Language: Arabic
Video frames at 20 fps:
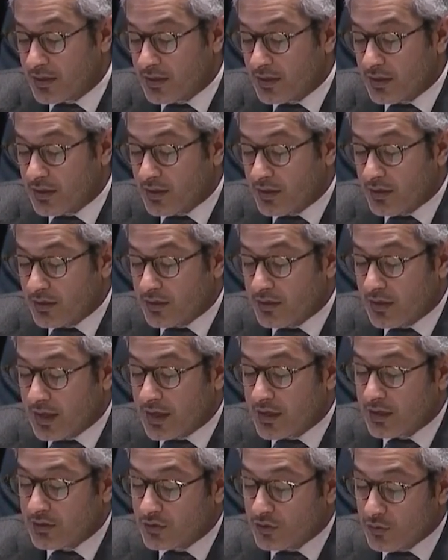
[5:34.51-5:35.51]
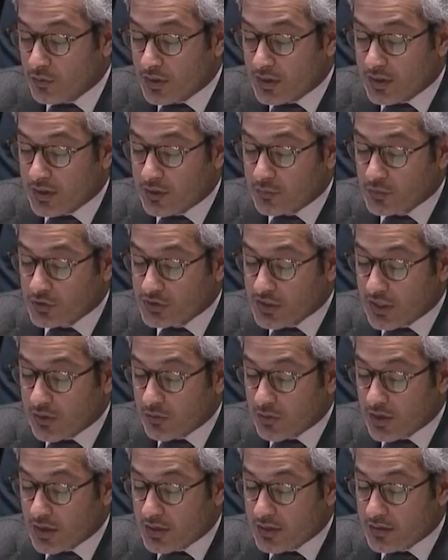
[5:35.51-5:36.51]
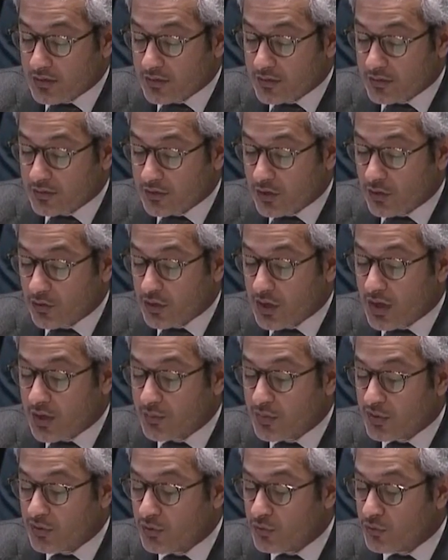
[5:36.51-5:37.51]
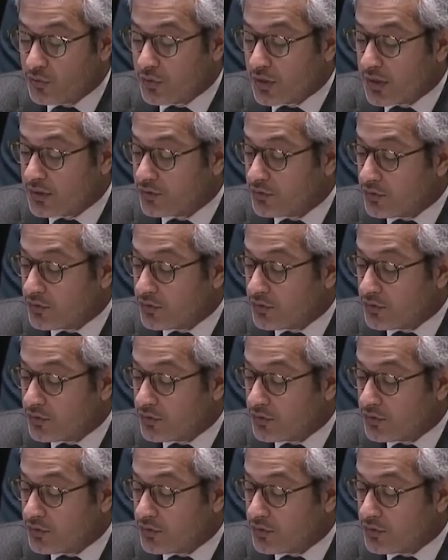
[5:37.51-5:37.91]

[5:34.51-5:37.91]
على الدول المجاورة سيقابله رد